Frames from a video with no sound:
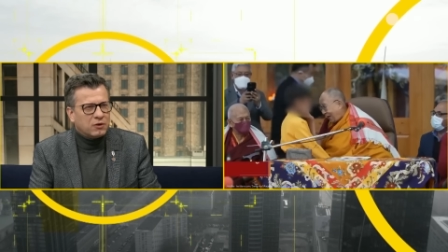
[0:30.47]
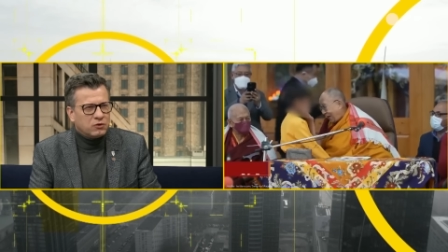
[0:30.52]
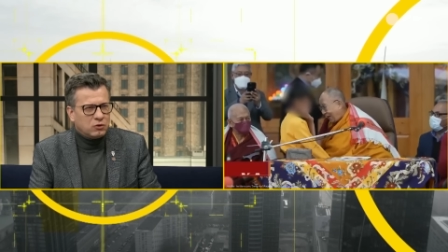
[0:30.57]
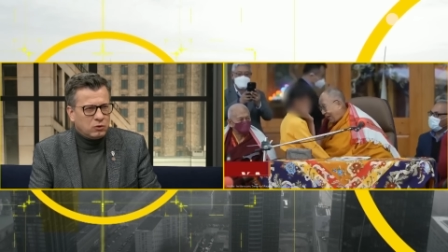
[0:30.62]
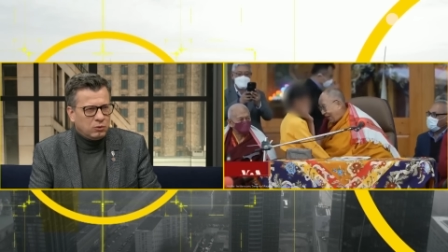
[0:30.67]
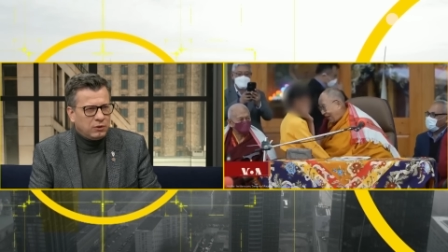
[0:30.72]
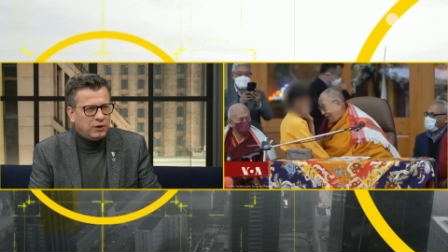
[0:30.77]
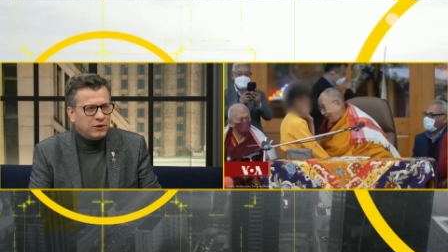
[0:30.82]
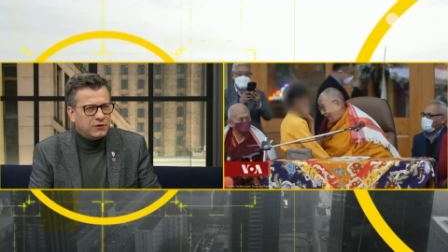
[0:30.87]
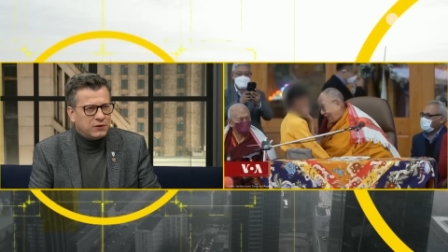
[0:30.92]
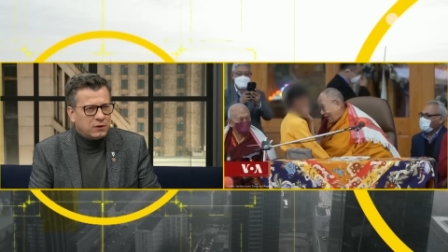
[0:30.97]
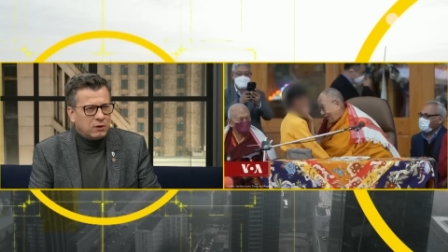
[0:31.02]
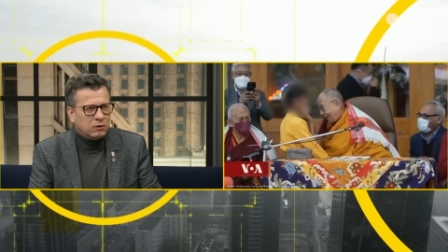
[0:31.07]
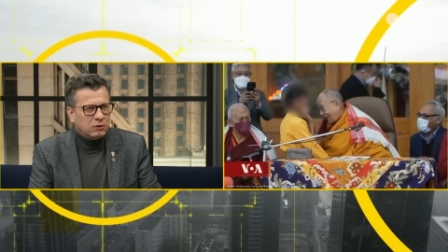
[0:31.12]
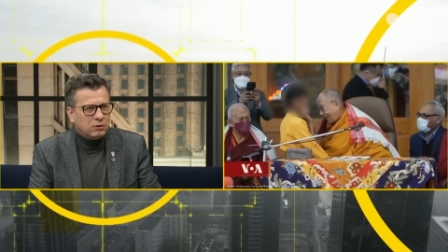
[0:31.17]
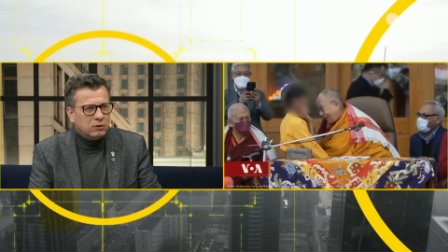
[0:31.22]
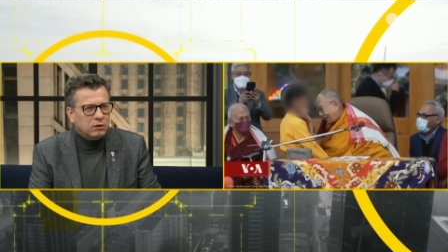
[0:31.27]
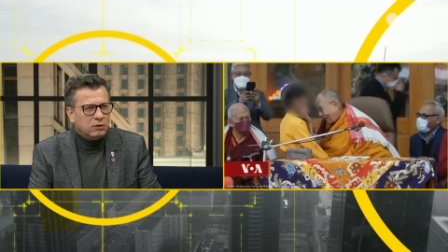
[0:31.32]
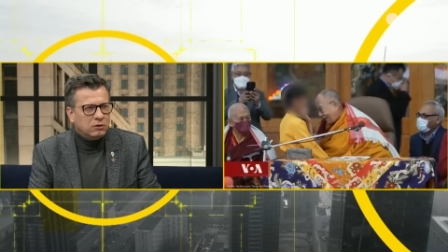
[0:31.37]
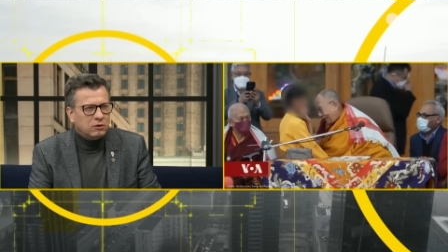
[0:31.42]
A z drugiej
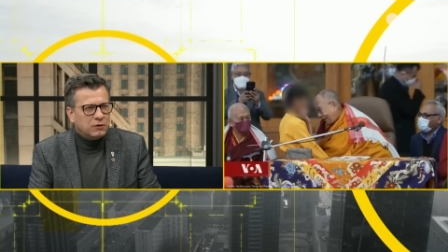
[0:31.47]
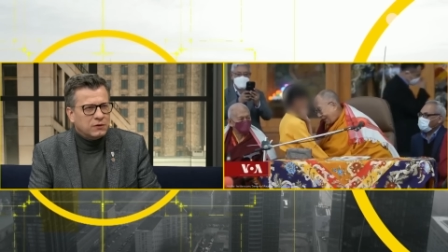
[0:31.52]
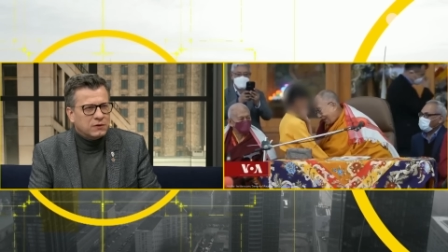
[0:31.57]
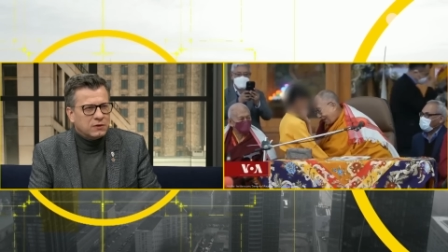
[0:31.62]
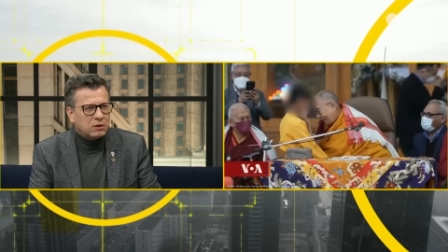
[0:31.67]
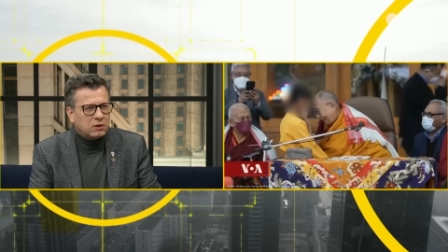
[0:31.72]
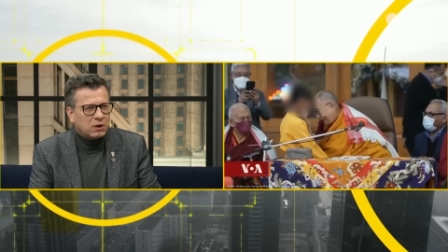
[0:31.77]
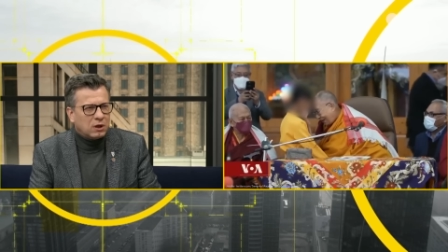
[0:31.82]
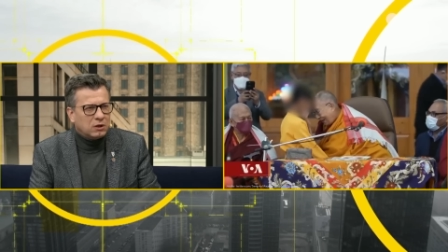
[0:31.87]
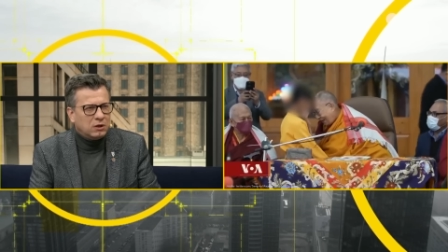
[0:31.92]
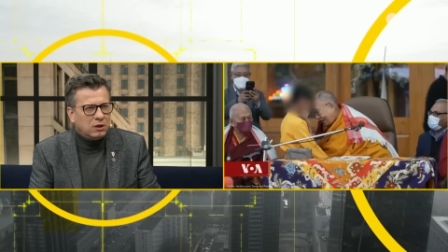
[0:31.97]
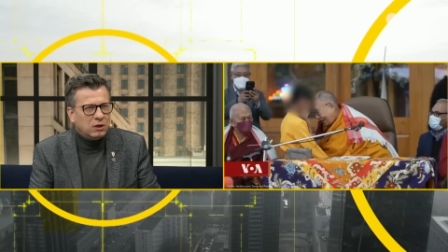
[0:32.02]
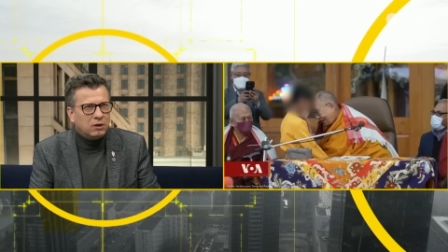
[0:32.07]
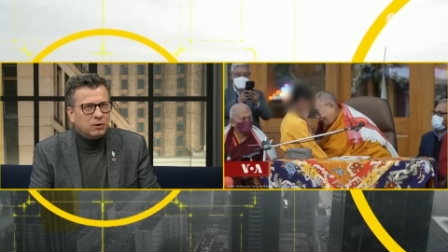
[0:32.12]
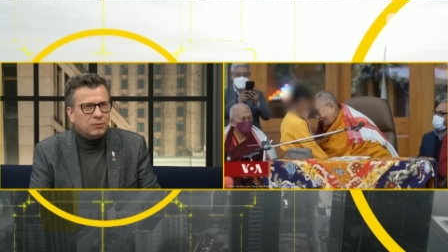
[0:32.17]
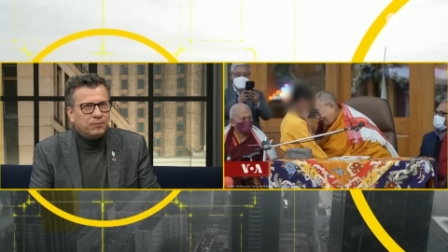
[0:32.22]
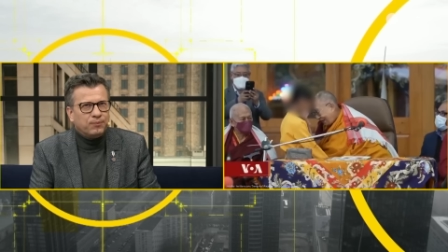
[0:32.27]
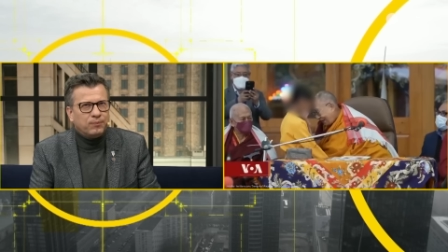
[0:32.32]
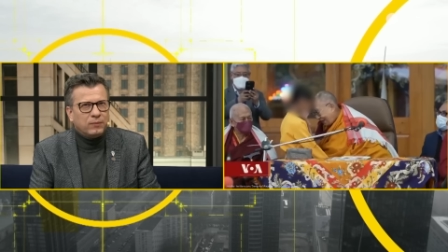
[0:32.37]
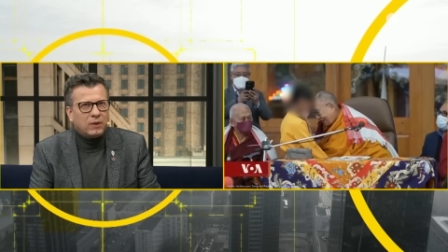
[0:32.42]
strony to jest
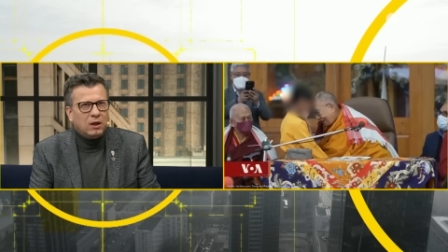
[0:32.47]
takie